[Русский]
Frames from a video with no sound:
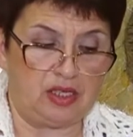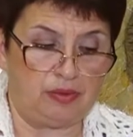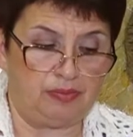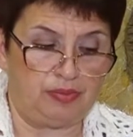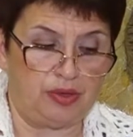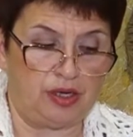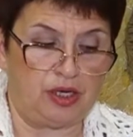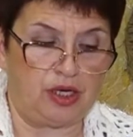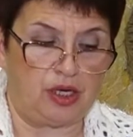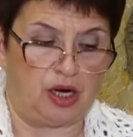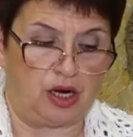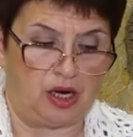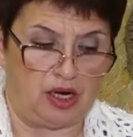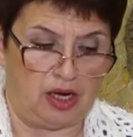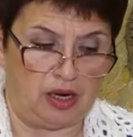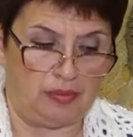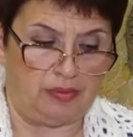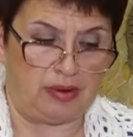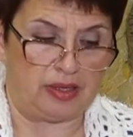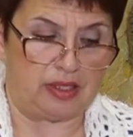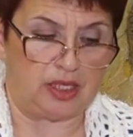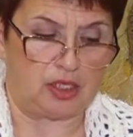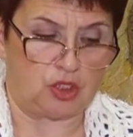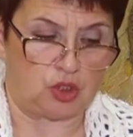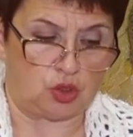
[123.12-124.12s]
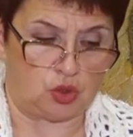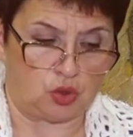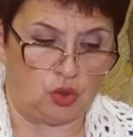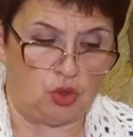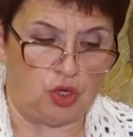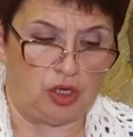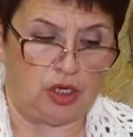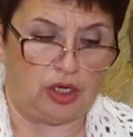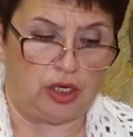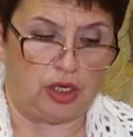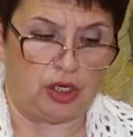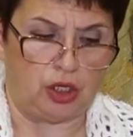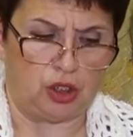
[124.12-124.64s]
теперь хлеба до
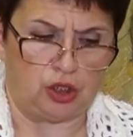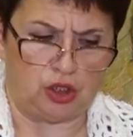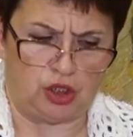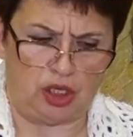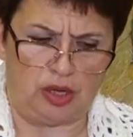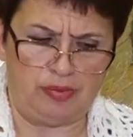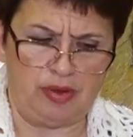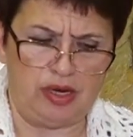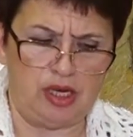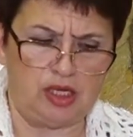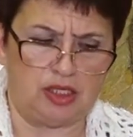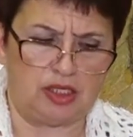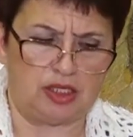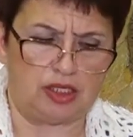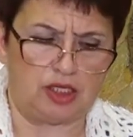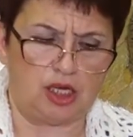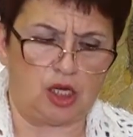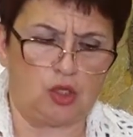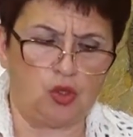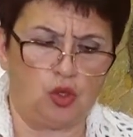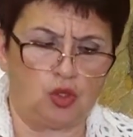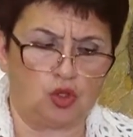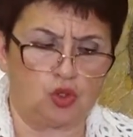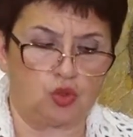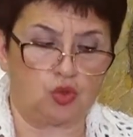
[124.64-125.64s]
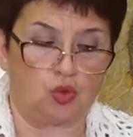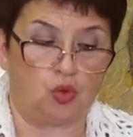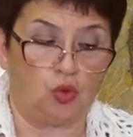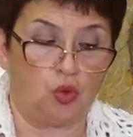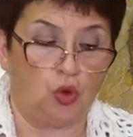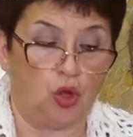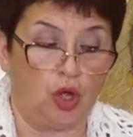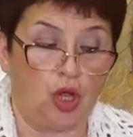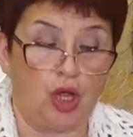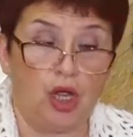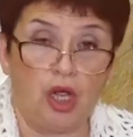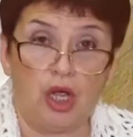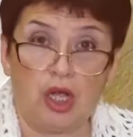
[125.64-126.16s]
соли, доберись за ложку.
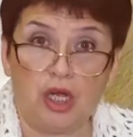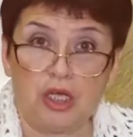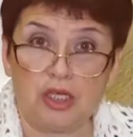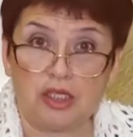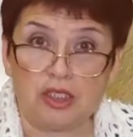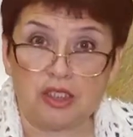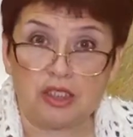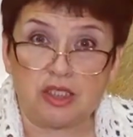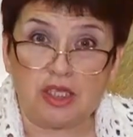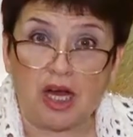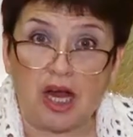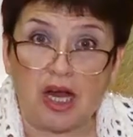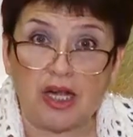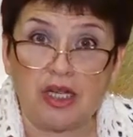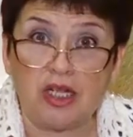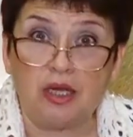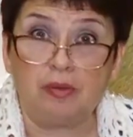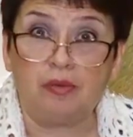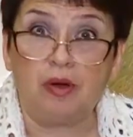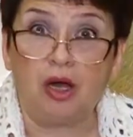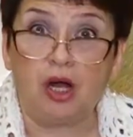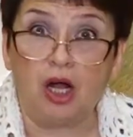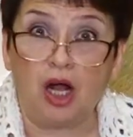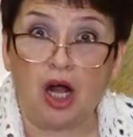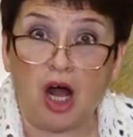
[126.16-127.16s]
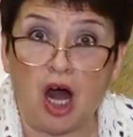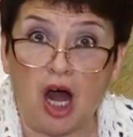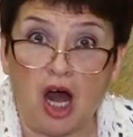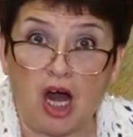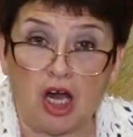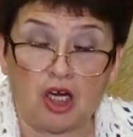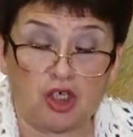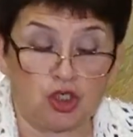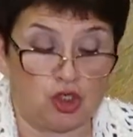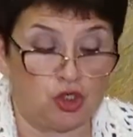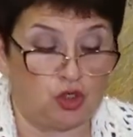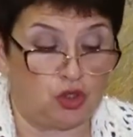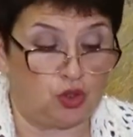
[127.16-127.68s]
Станем
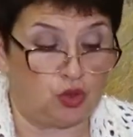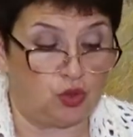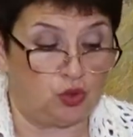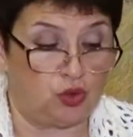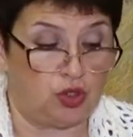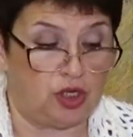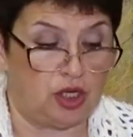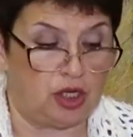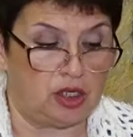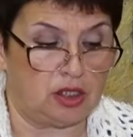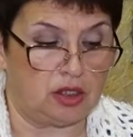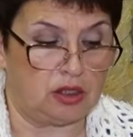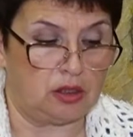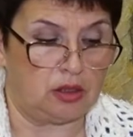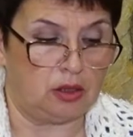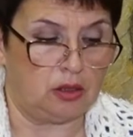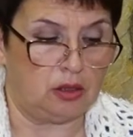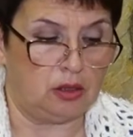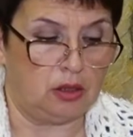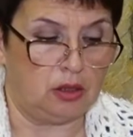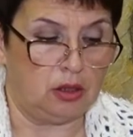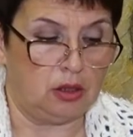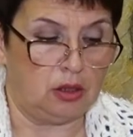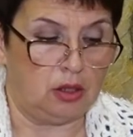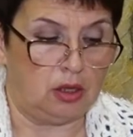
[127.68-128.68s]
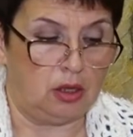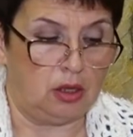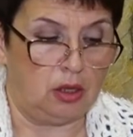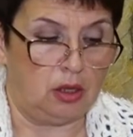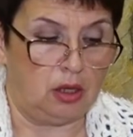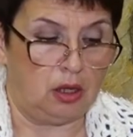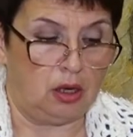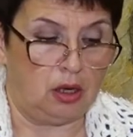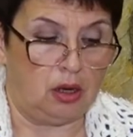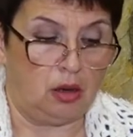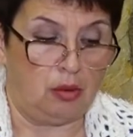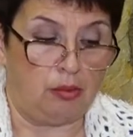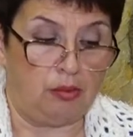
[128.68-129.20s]
кашицу есть.
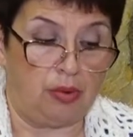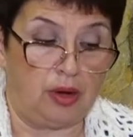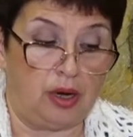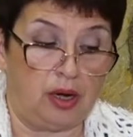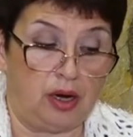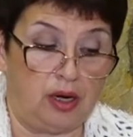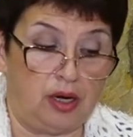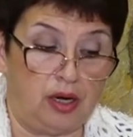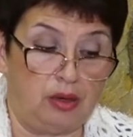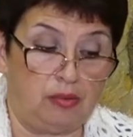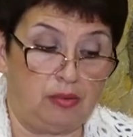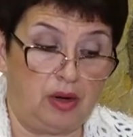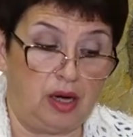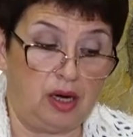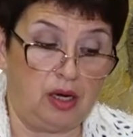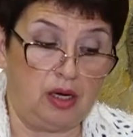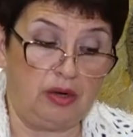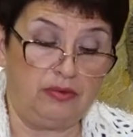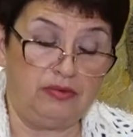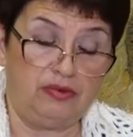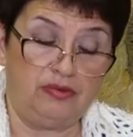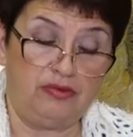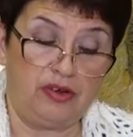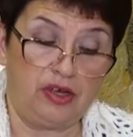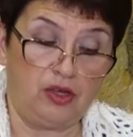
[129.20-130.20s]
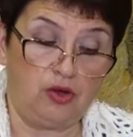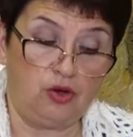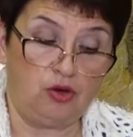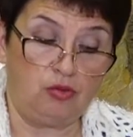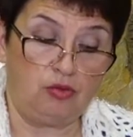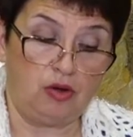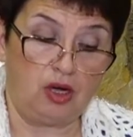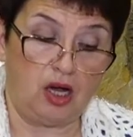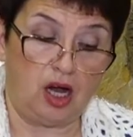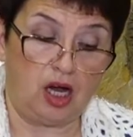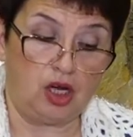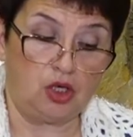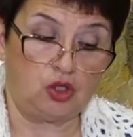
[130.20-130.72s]
Хлебали
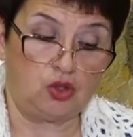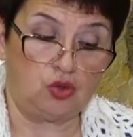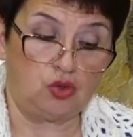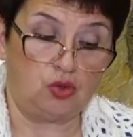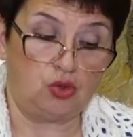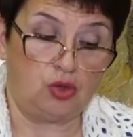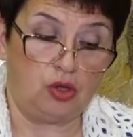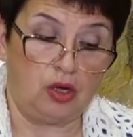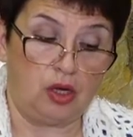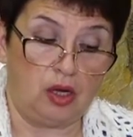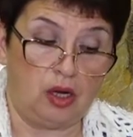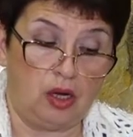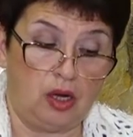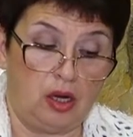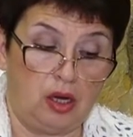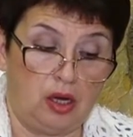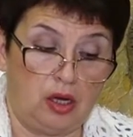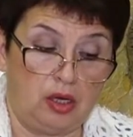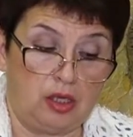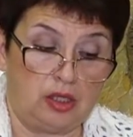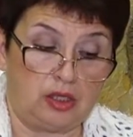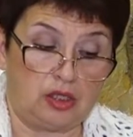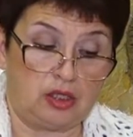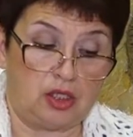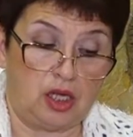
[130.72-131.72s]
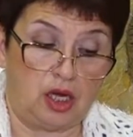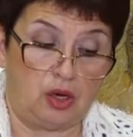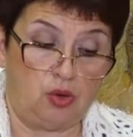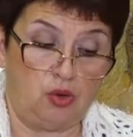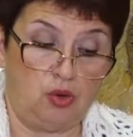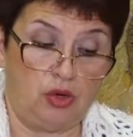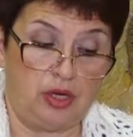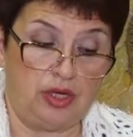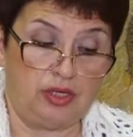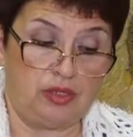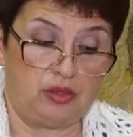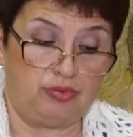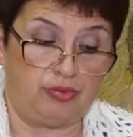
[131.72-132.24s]
вдвоем кашу.
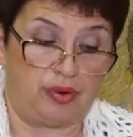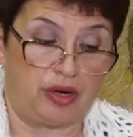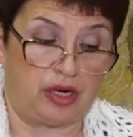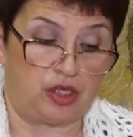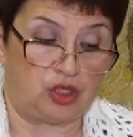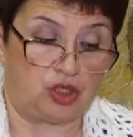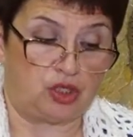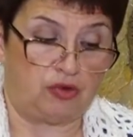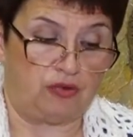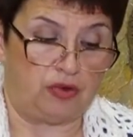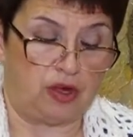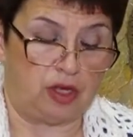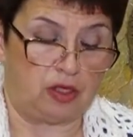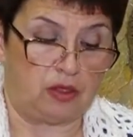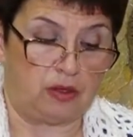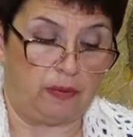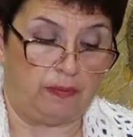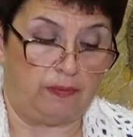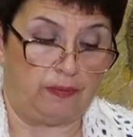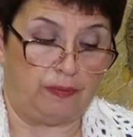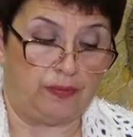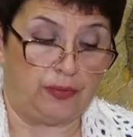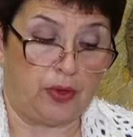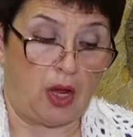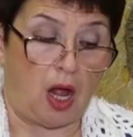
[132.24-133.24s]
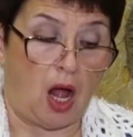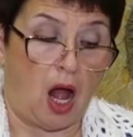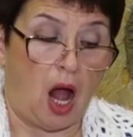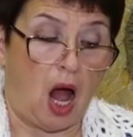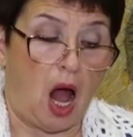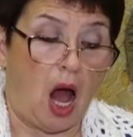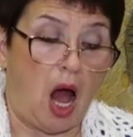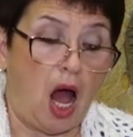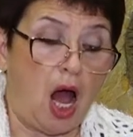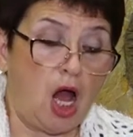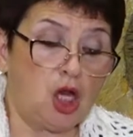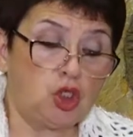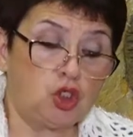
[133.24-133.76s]
Старуха и спрашивает,
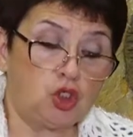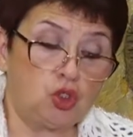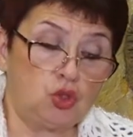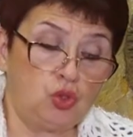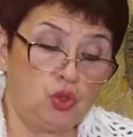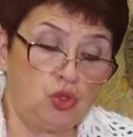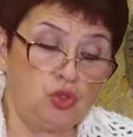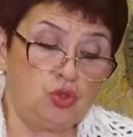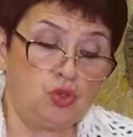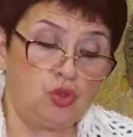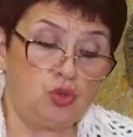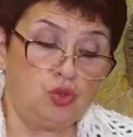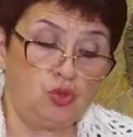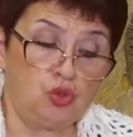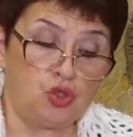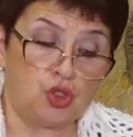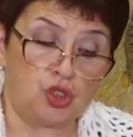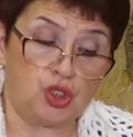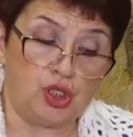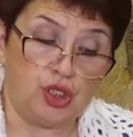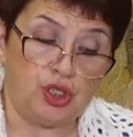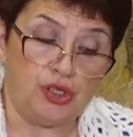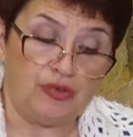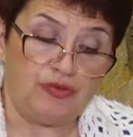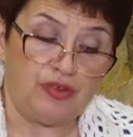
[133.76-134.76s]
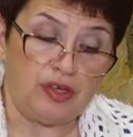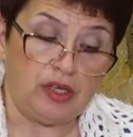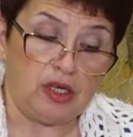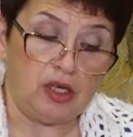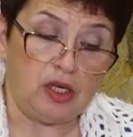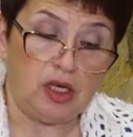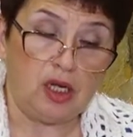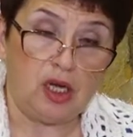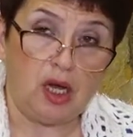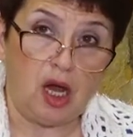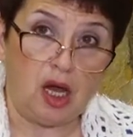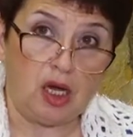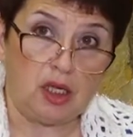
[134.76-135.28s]
«А что служивый,
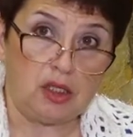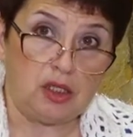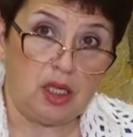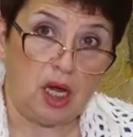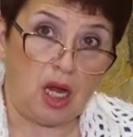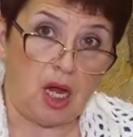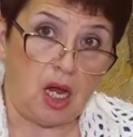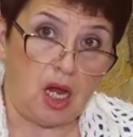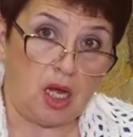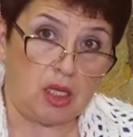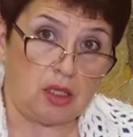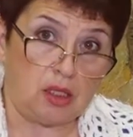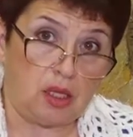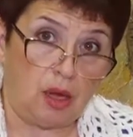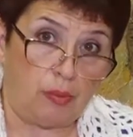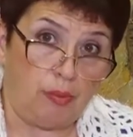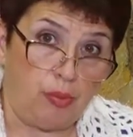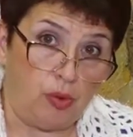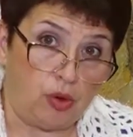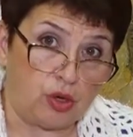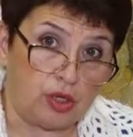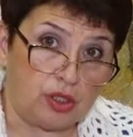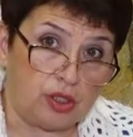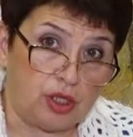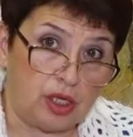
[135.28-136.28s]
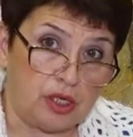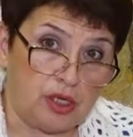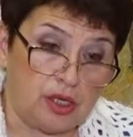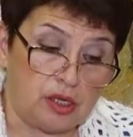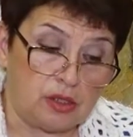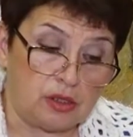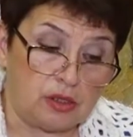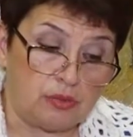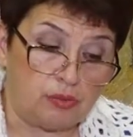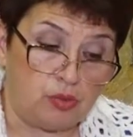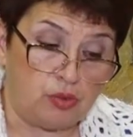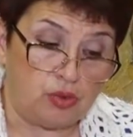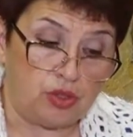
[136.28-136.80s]
когда топор-то
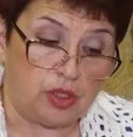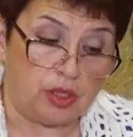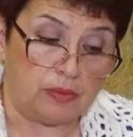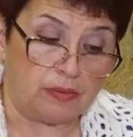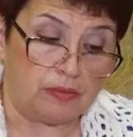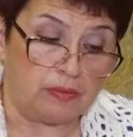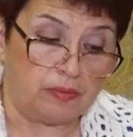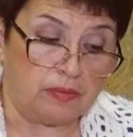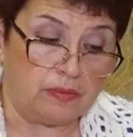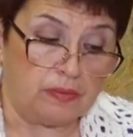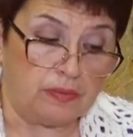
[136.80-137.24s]
есть будем?»